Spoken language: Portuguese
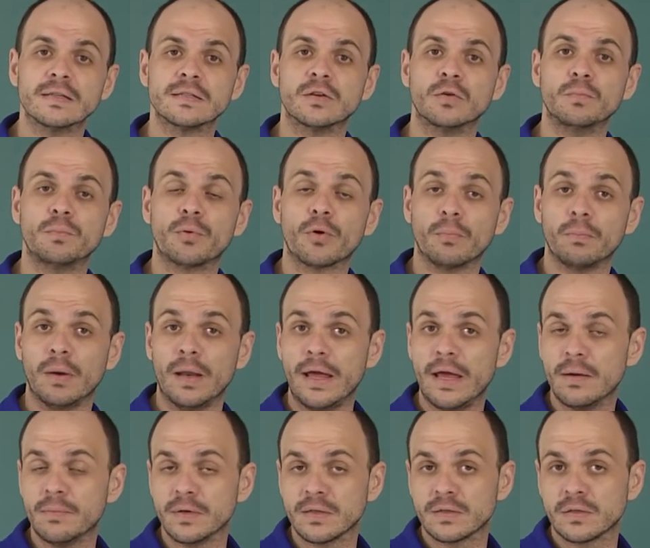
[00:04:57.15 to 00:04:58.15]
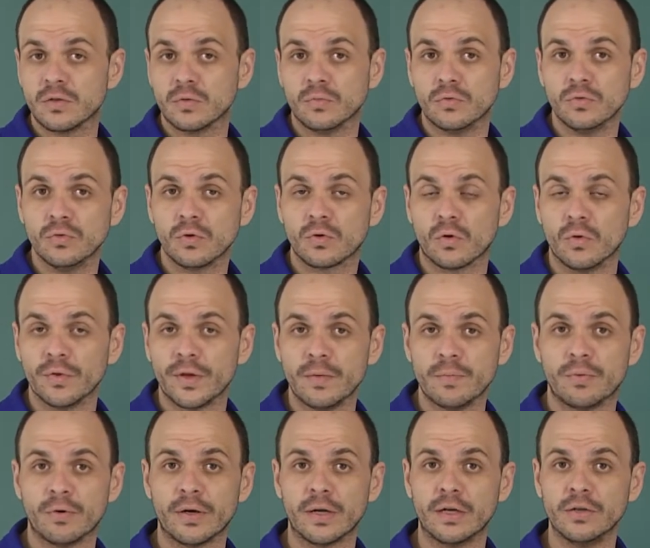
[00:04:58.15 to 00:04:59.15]
São problemas que o mundo
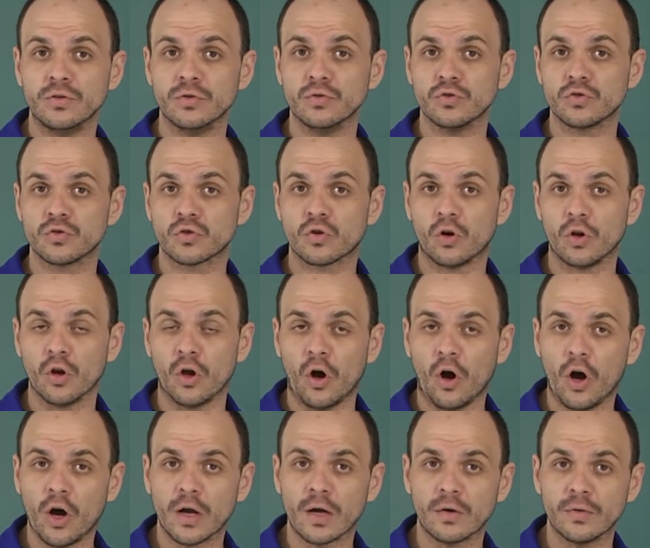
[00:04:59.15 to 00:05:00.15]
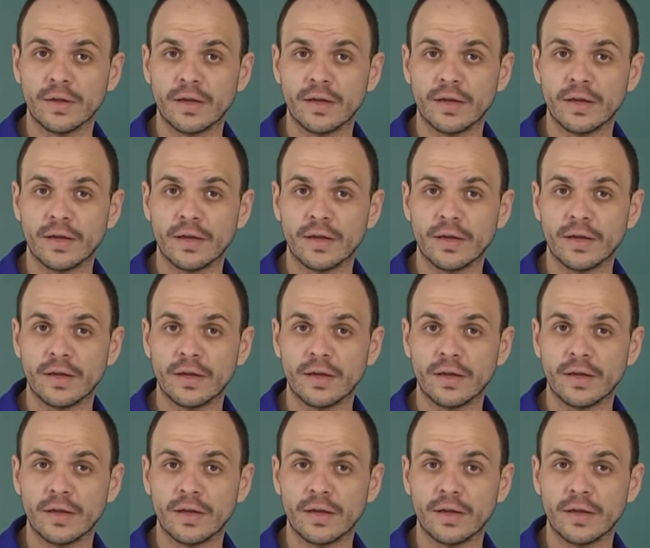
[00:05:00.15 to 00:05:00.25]
contemporâneo nos coloca,